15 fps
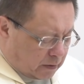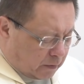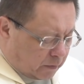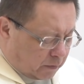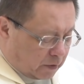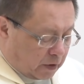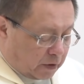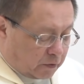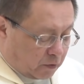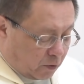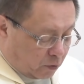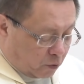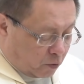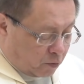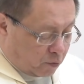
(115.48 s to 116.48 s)

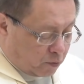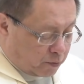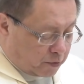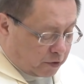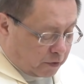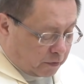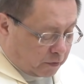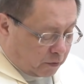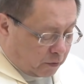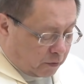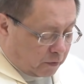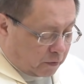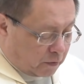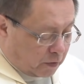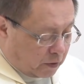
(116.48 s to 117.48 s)
zleconą mu przez
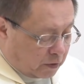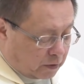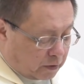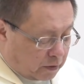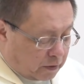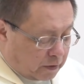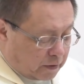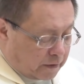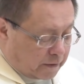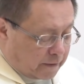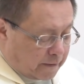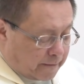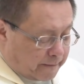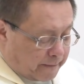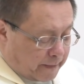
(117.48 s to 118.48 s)
Ojca
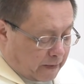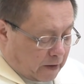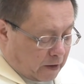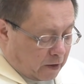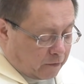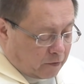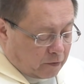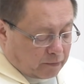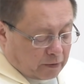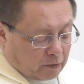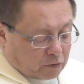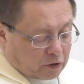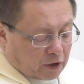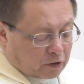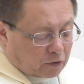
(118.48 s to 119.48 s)
i
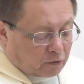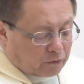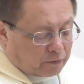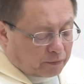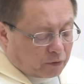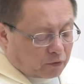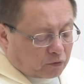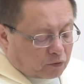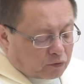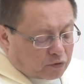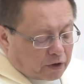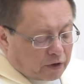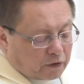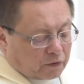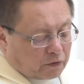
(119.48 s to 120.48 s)
wypełnianą w
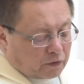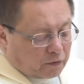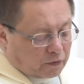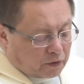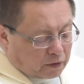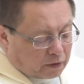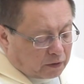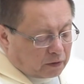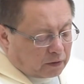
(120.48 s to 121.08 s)
posłuszeństwie e,